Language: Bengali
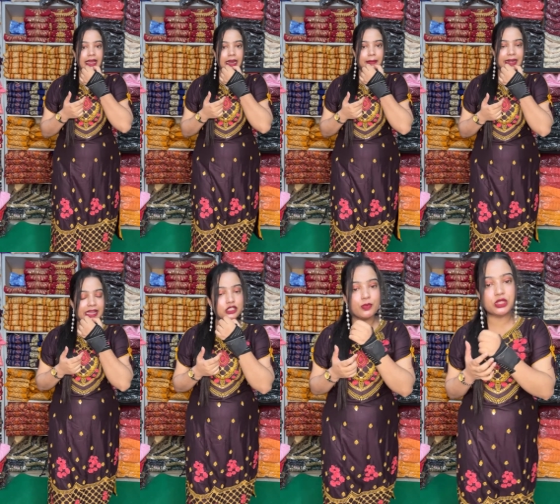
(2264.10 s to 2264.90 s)
ঢাকার বাইরে
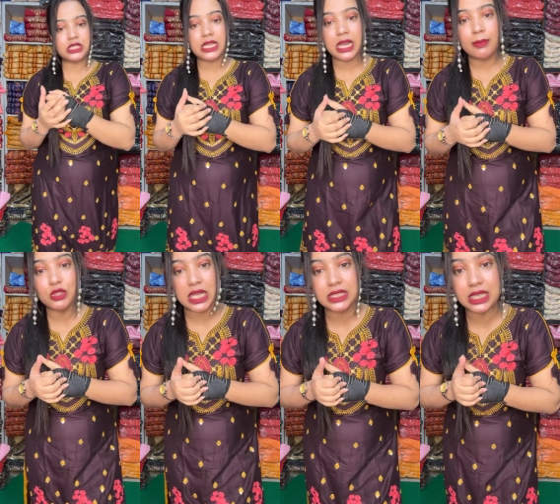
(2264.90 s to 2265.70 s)
একশো পঞ্চাশ ঢাকার
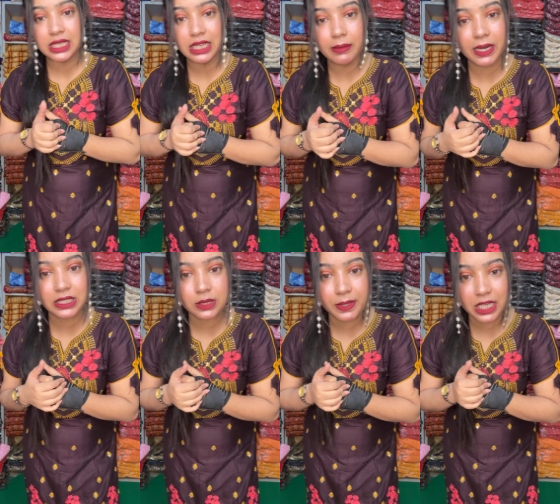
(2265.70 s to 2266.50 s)
মধ্যে আশি টাকা
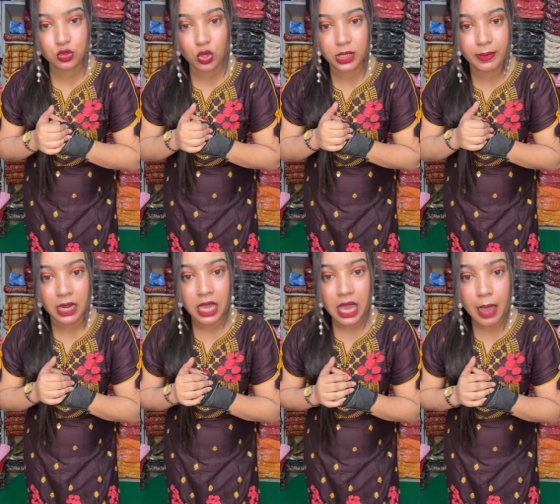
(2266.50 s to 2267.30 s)
ডেলিভারি চার্জ বিকাশ করে দিবেন